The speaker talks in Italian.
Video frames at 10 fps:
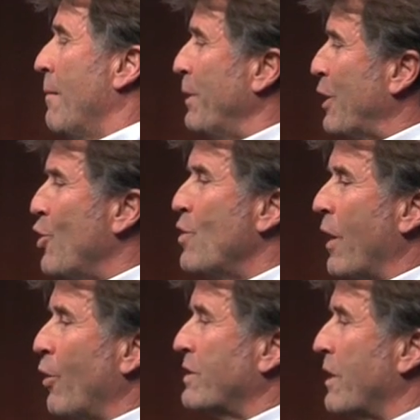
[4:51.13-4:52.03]
Per noi
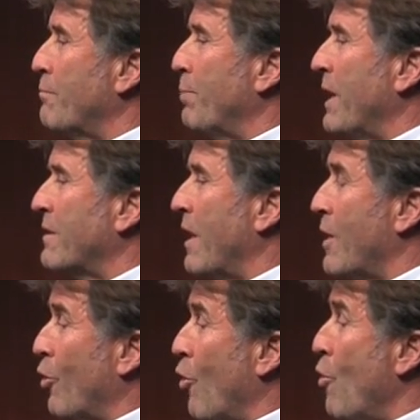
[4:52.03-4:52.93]
la nostra impresa
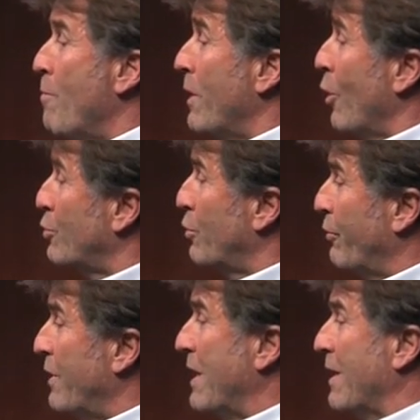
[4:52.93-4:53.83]
è come il nostro
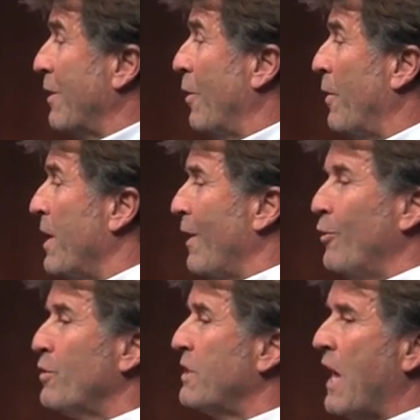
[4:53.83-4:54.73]
figlio,
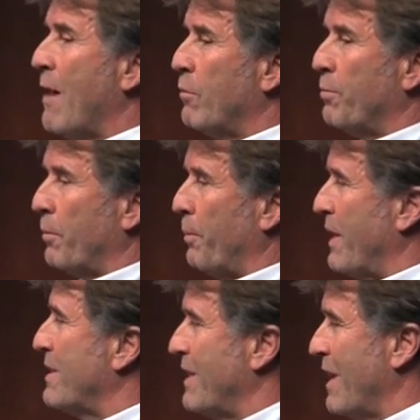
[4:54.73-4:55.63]
non siamo
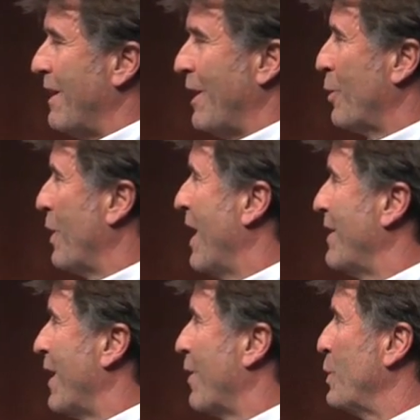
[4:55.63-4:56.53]
propensi ad,
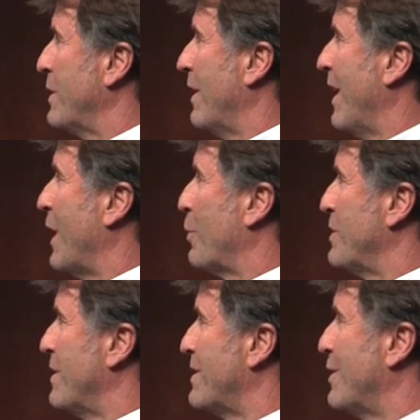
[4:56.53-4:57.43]
ad, acqui, ad,
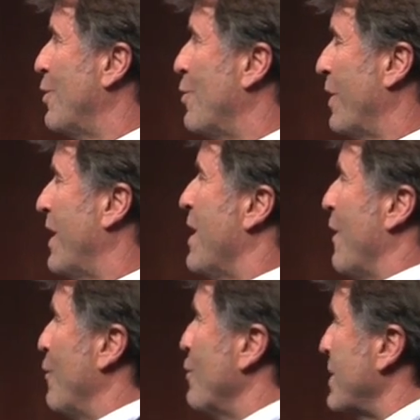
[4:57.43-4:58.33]
acquisizioni,
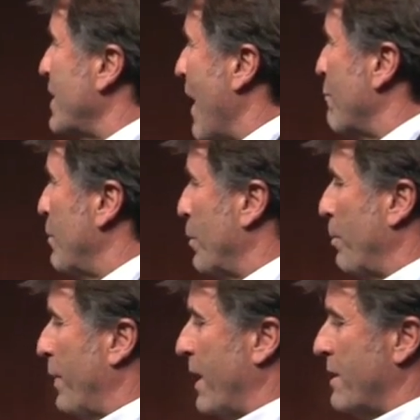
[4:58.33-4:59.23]
non siamo
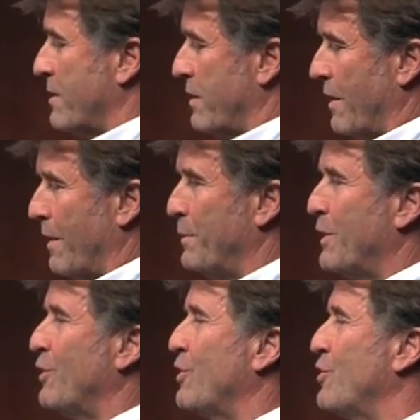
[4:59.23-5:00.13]
propensi a
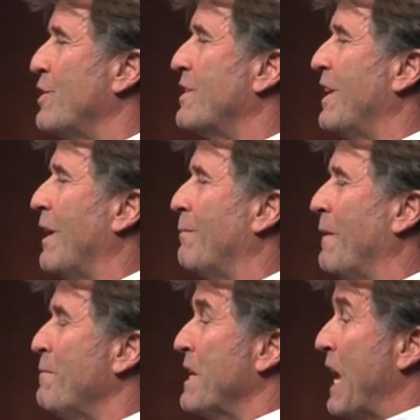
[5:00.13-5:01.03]
metterci
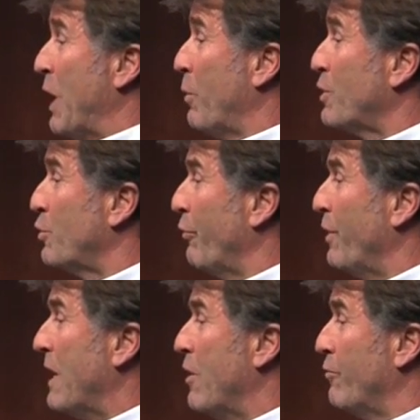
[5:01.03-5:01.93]
insieme e questo
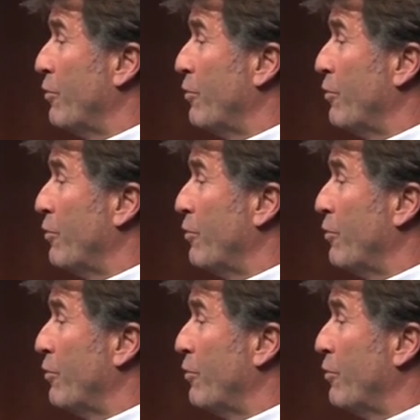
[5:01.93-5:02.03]
figlio